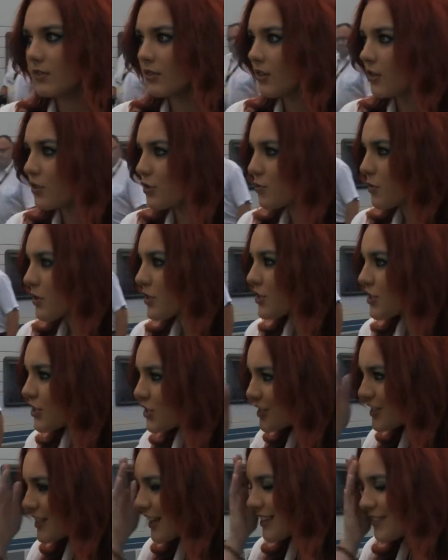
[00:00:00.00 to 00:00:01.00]
Rozumiesz,
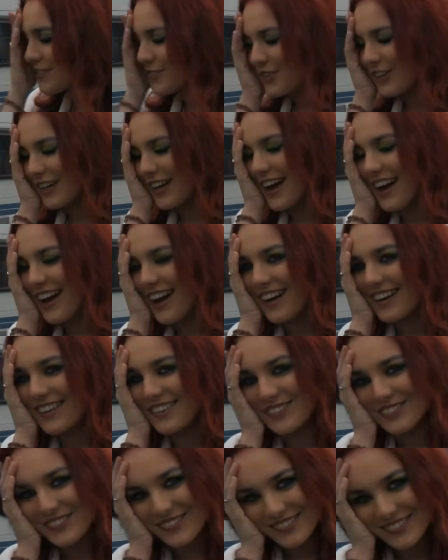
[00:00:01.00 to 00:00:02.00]
10 lat w ogóle, a,
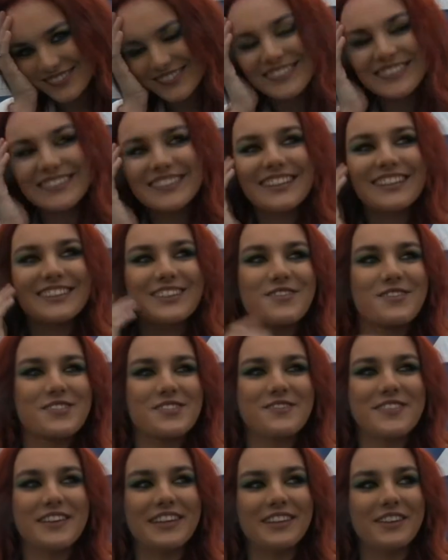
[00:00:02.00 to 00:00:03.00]
to
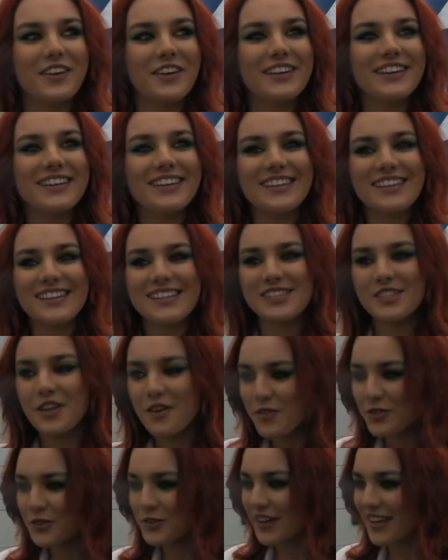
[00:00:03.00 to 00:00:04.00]
brzmi. No i
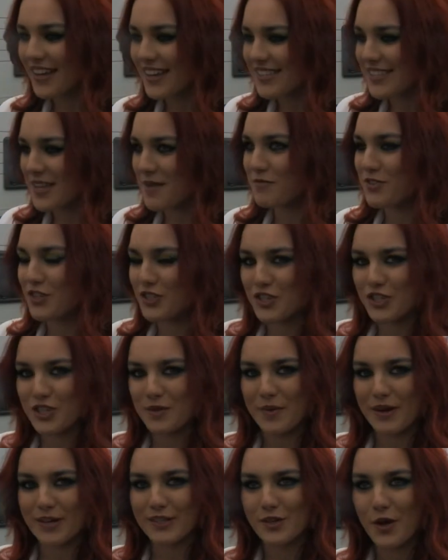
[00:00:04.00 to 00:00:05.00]
znowu tutaj jestem, cieszę się
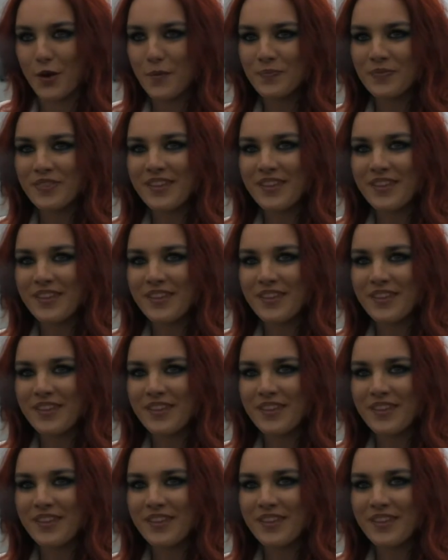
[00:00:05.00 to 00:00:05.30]
bardzo.